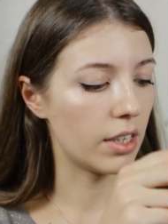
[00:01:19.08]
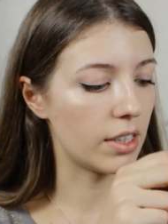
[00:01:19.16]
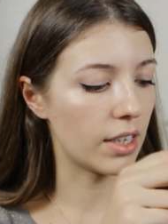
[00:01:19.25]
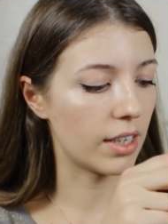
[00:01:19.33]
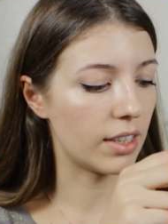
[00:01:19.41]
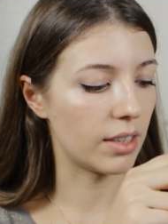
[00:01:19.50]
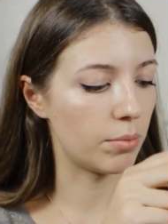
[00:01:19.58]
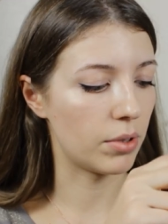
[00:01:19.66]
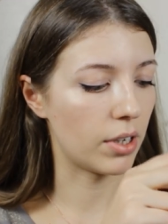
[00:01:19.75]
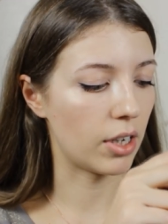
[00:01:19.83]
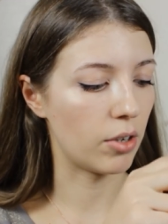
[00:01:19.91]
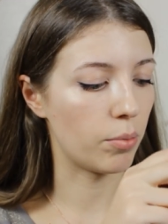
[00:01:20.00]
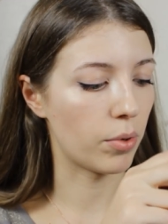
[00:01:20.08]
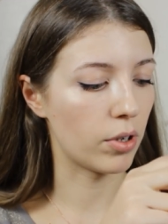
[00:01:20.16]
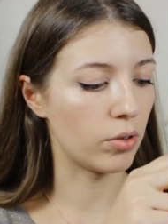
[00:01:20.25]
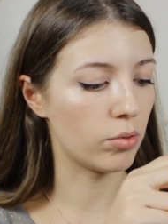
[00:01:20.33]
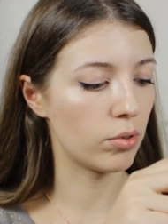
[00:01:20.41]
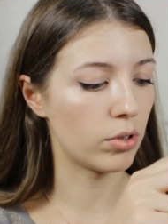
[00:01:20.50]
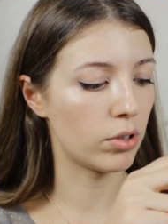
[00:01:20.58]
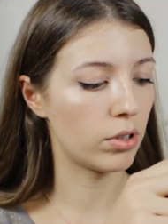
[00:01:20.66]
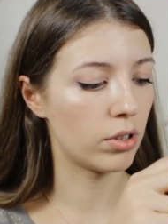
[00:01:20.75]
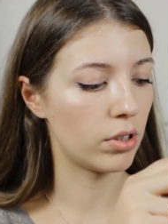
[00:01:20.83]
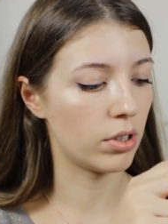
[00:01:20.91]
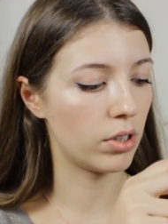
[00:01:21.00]
я набираю продукт
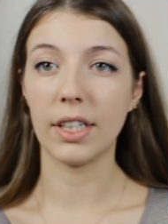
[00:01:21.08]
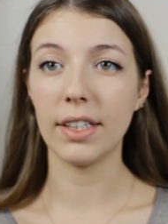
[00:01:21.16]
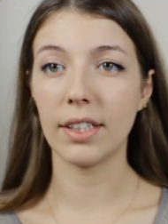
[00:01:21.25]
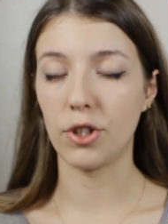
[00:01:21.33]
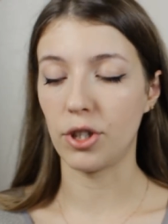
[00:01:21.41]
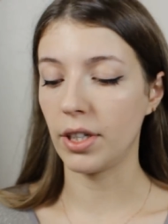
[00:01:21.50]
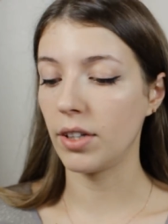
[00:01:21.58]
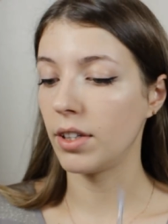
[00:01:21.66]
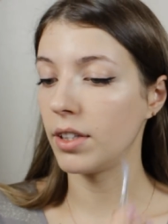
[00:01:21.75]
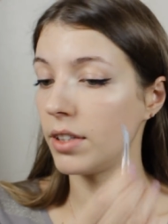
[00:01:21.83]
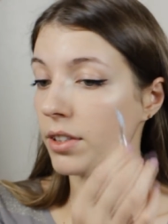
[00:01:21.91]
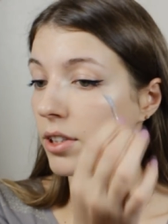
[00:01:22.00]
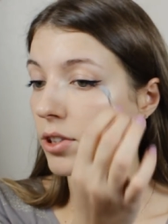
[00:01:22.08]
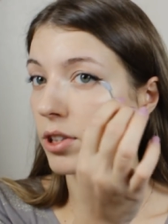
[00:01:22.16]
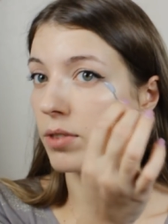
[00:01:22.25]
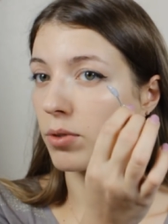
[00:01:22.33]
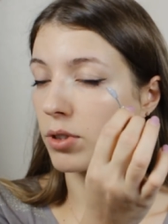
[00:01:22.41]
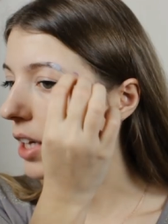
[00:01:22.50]
и начинаю наносить его.